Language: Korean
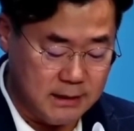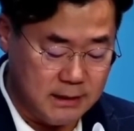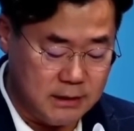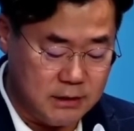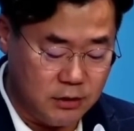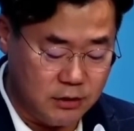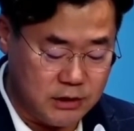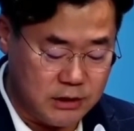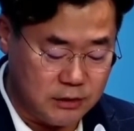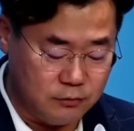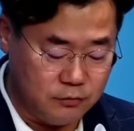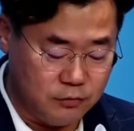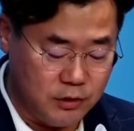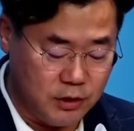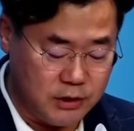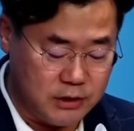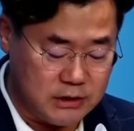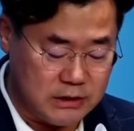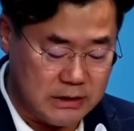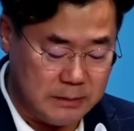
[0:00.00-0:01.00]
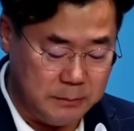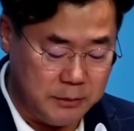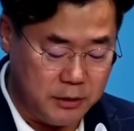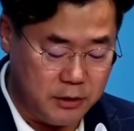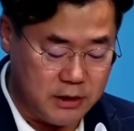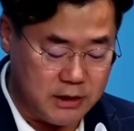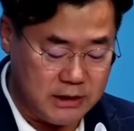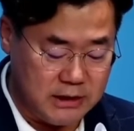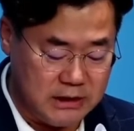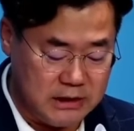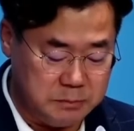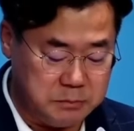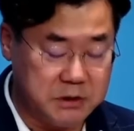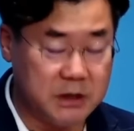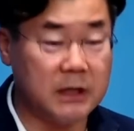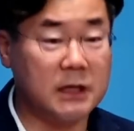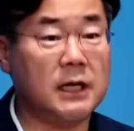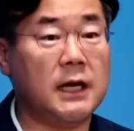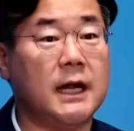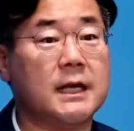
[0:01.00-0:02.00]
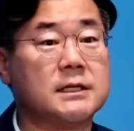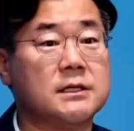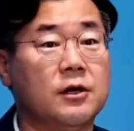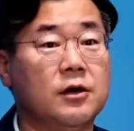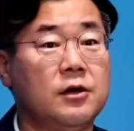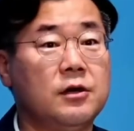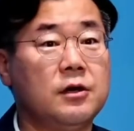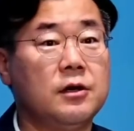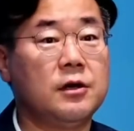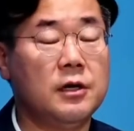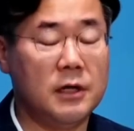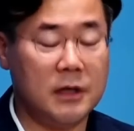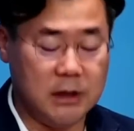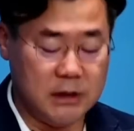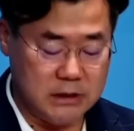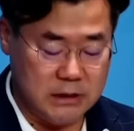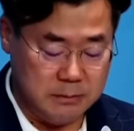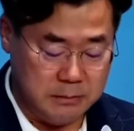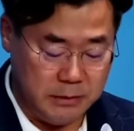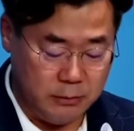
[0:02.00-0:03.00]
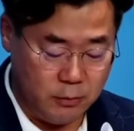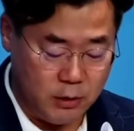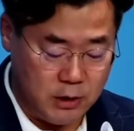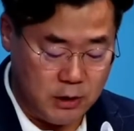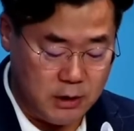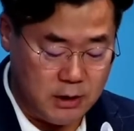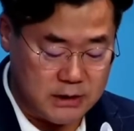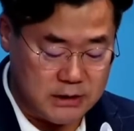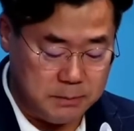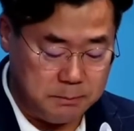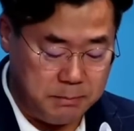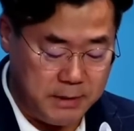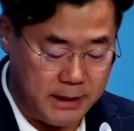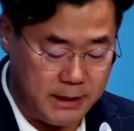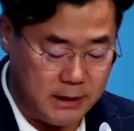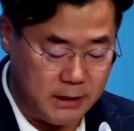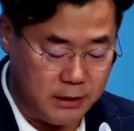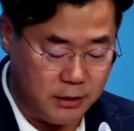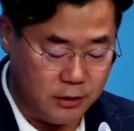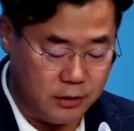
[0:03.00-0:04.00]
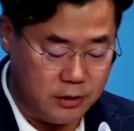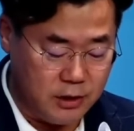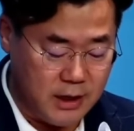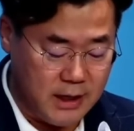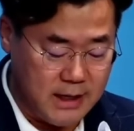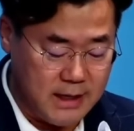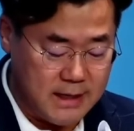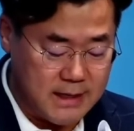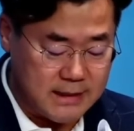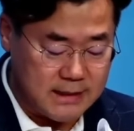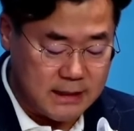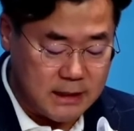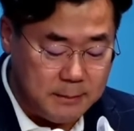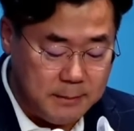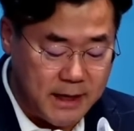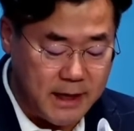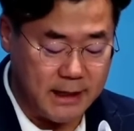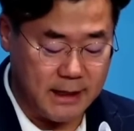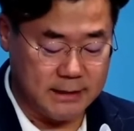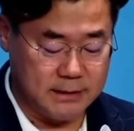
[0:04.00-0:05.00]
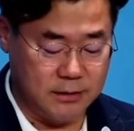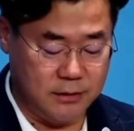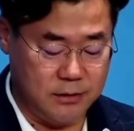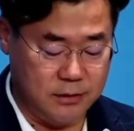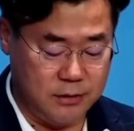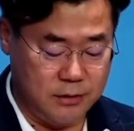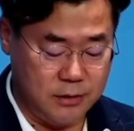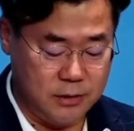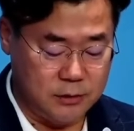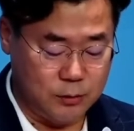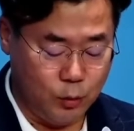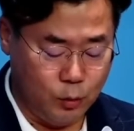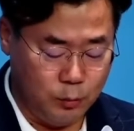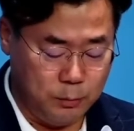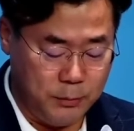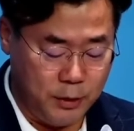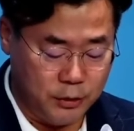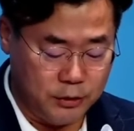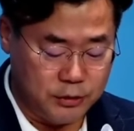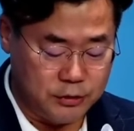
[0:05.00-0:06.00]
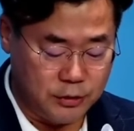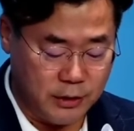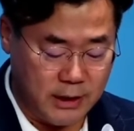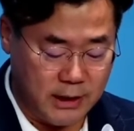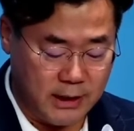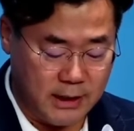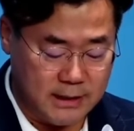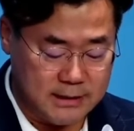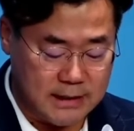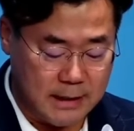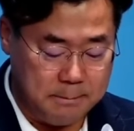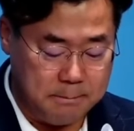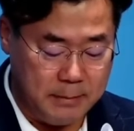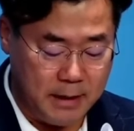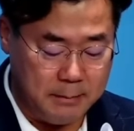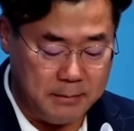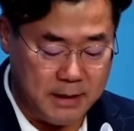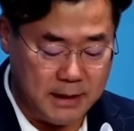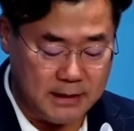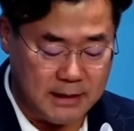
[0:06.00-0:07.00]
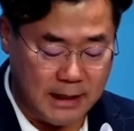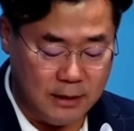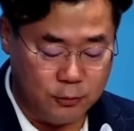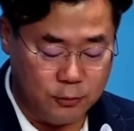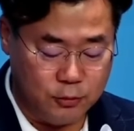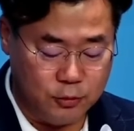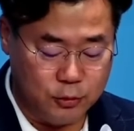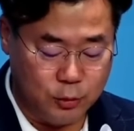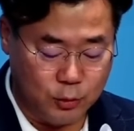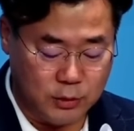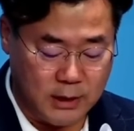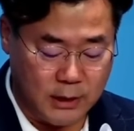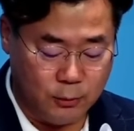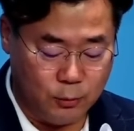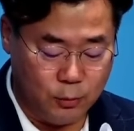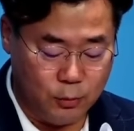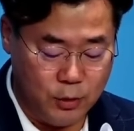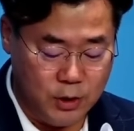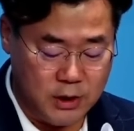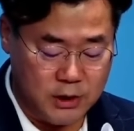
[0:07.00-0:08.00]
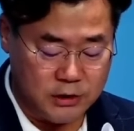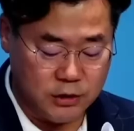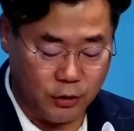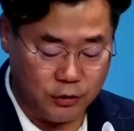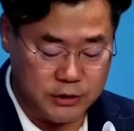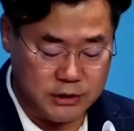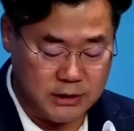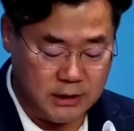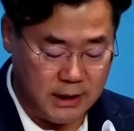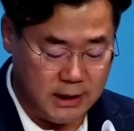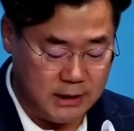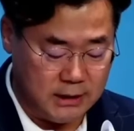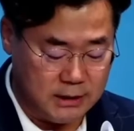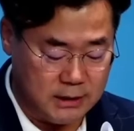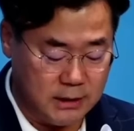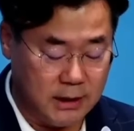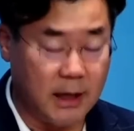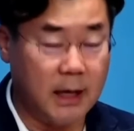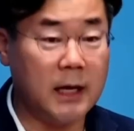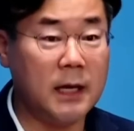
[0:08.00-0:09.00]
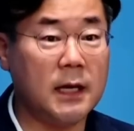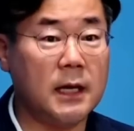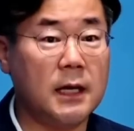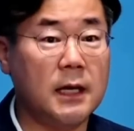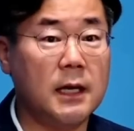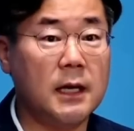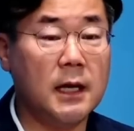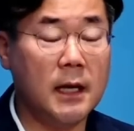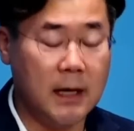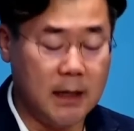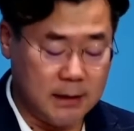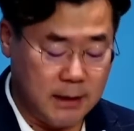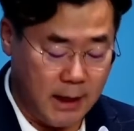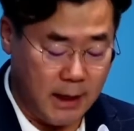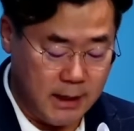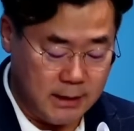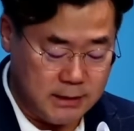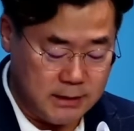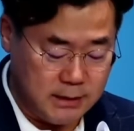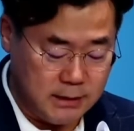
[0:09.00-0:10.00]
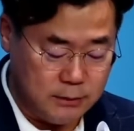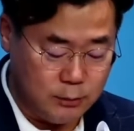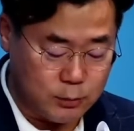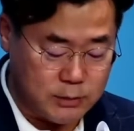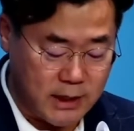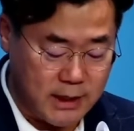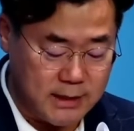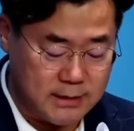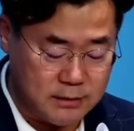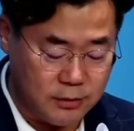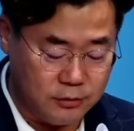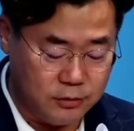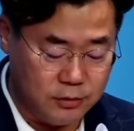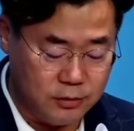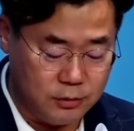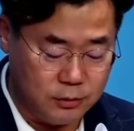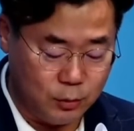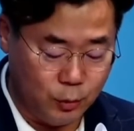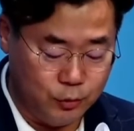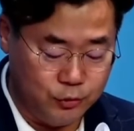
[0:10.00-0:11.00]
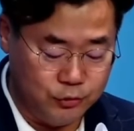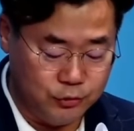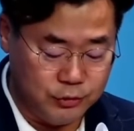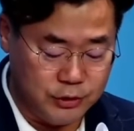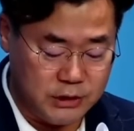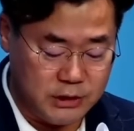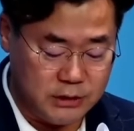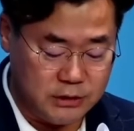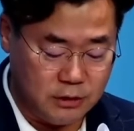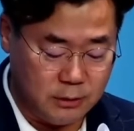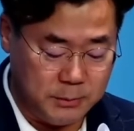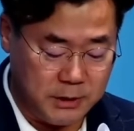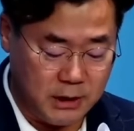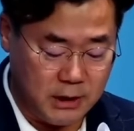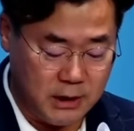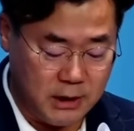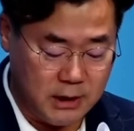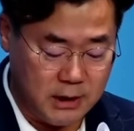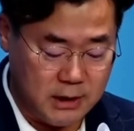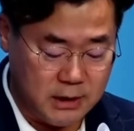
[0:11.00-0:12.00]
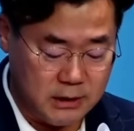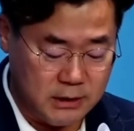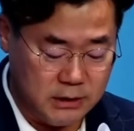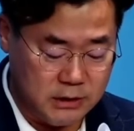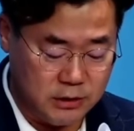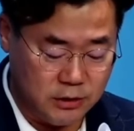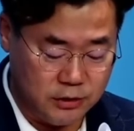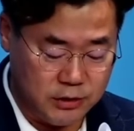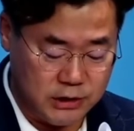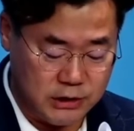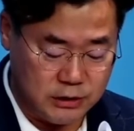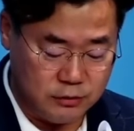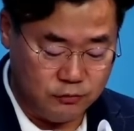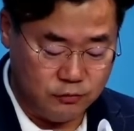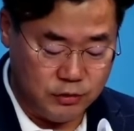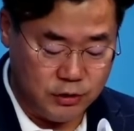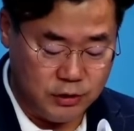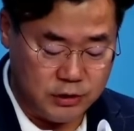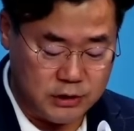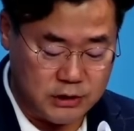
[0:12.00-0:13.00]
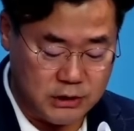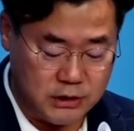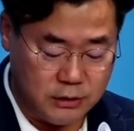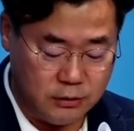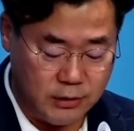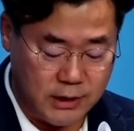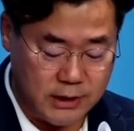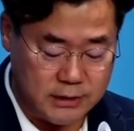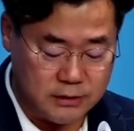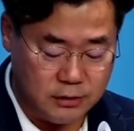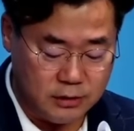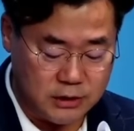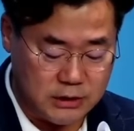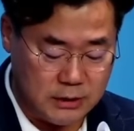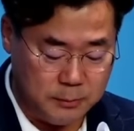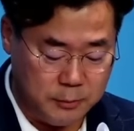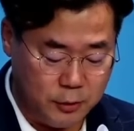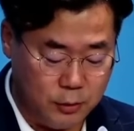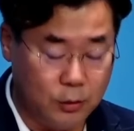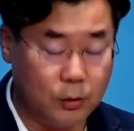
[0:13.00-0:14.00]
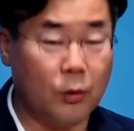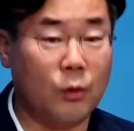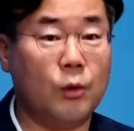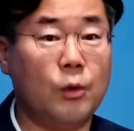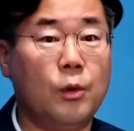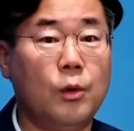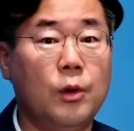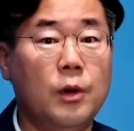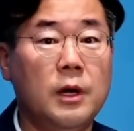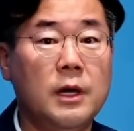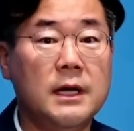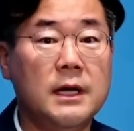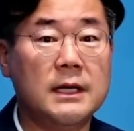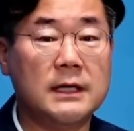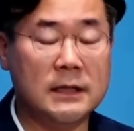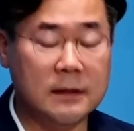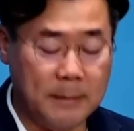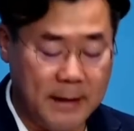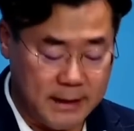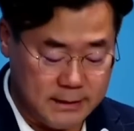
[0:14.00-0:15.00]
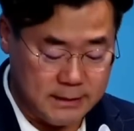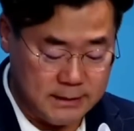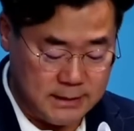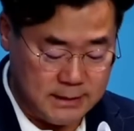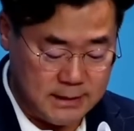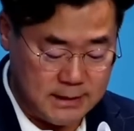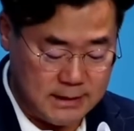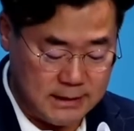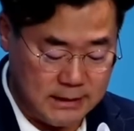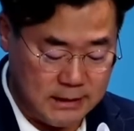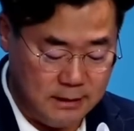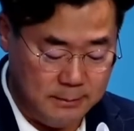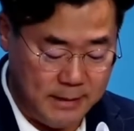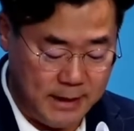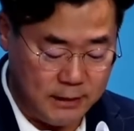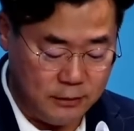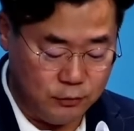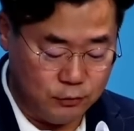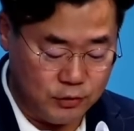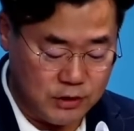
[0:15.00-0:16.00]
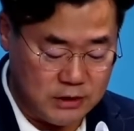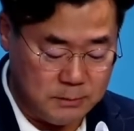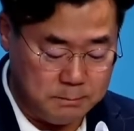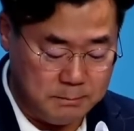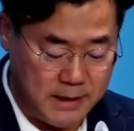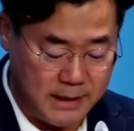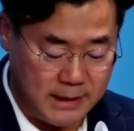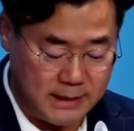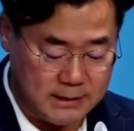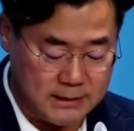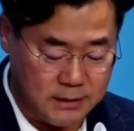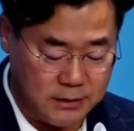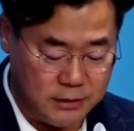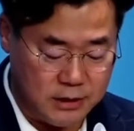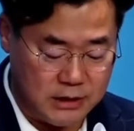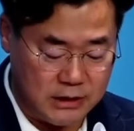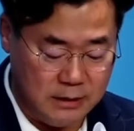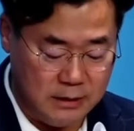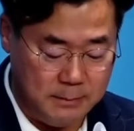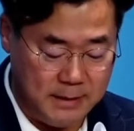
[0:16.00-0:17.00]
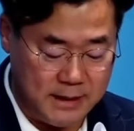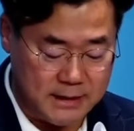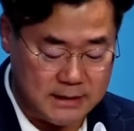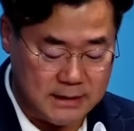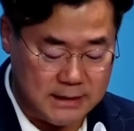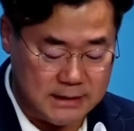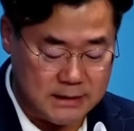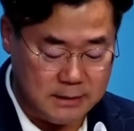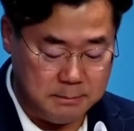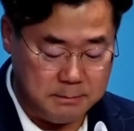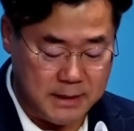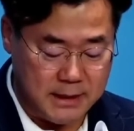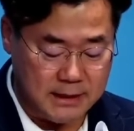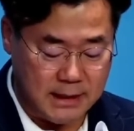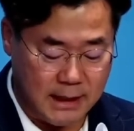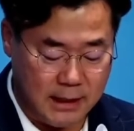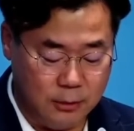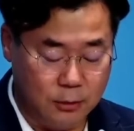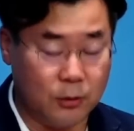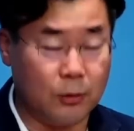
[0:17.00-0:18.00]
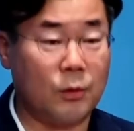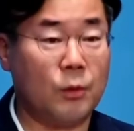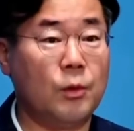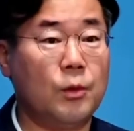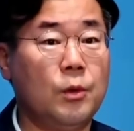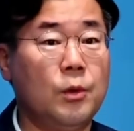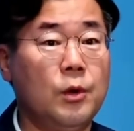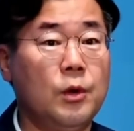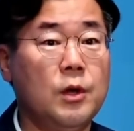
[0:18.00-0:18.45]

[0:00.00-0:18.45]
2019년 11월 27일에서 12월 18일경 심양에서 송명철에게 300만 달러를 줬다고 적시돼 있는데 대질조사에서는 돈 준 시점이 2019년 7월에서 11월로 금액은 260만에서 270만 달러로